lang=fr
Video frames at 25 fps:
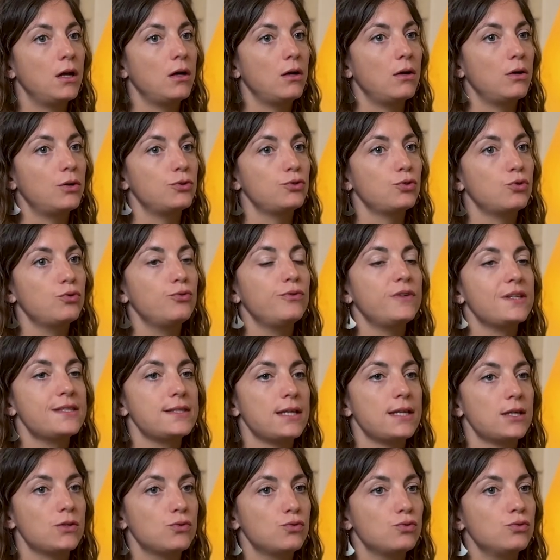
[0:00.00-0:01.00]
euh, trouver
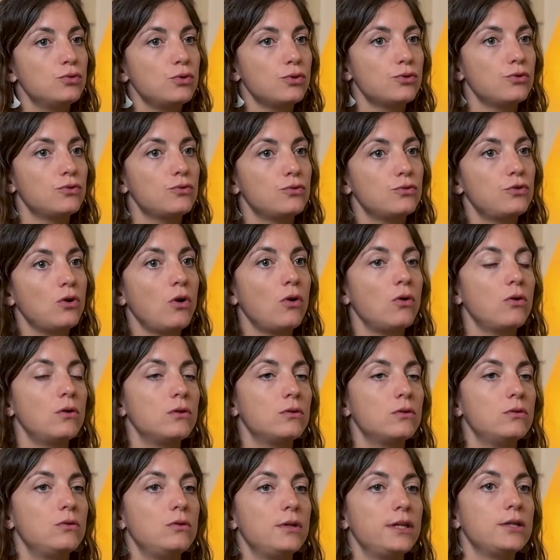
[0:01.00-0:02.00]
sa source
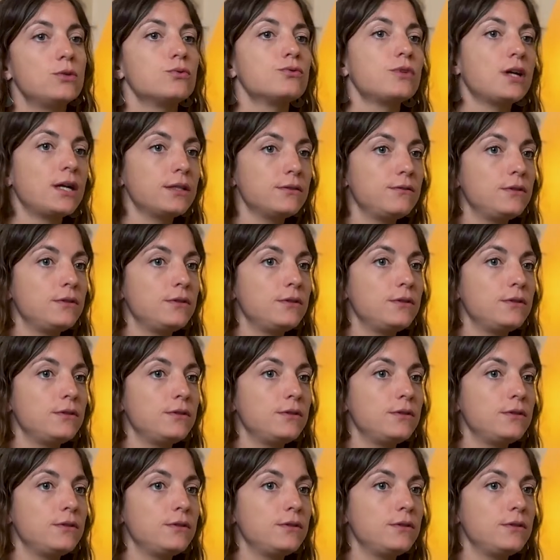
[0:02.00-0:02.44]
dans euh, les contraintes